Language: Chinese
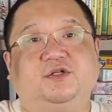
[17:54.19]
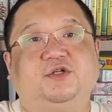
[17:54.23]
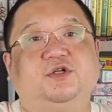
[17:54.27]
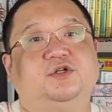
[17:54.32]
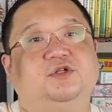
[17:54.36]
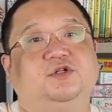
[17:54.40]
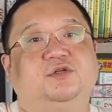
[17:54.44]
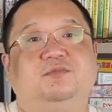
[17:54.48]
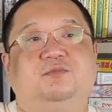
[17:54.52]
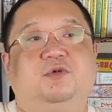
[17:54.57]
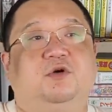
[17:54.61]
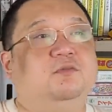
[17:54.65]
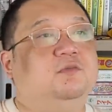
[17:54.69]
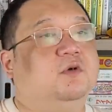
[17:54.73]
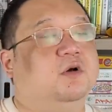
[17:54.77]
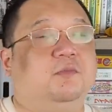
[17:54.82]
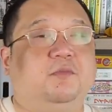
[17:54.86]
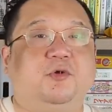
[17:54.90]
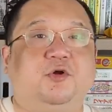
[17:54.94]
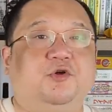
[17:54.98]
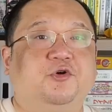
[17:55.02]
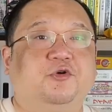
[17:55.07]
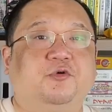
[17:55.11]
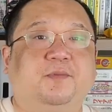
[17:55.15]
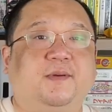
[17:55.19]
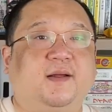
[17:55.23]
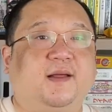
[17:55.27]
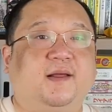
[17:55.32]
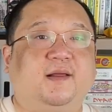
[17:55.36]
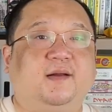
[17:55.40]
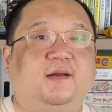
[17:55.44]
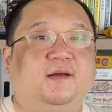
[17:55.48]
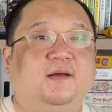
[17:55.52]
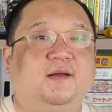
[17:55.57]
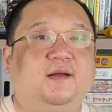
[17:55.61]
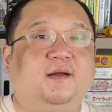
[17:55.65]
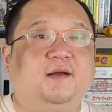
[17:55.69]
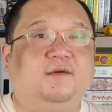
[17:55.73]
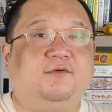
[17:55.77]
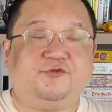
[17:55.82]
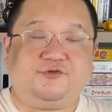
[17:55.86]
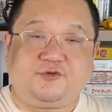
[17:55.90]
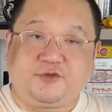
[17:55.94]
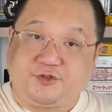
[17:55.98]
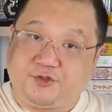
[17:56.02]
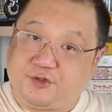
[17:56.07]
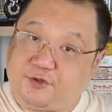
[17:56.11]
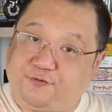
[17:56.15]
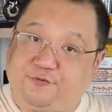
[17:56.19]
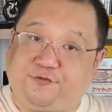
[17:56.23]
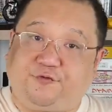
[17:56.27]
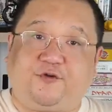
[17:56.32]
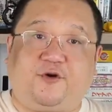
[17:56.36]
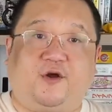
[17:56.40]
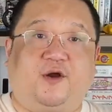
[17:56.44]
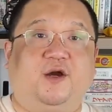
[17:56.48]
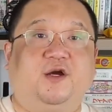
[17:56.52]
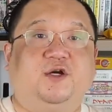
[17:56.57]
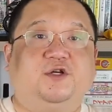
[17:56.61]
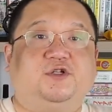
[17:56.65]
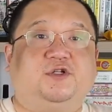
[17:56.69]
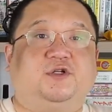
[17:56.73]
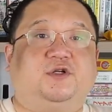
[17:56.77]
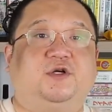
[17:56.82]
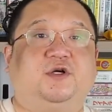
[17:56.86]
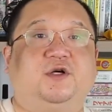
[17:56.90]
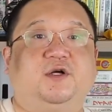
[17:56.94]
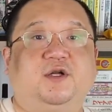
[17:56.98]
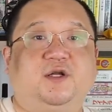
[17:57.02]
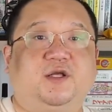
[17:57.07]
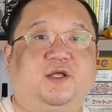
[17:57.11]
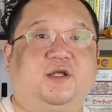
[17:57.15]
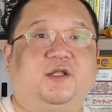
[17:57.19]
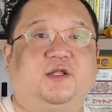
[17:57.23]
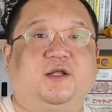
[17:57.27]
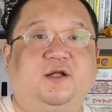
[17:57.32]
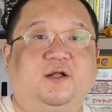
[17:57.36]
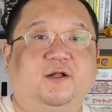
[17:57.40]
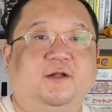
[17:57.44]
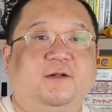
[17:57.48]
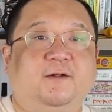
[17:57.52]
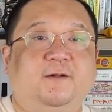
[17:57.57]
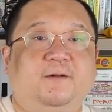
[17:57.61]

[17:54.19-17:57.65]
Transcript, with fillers: 这是某某某流派了。我觉得这反而是合理的。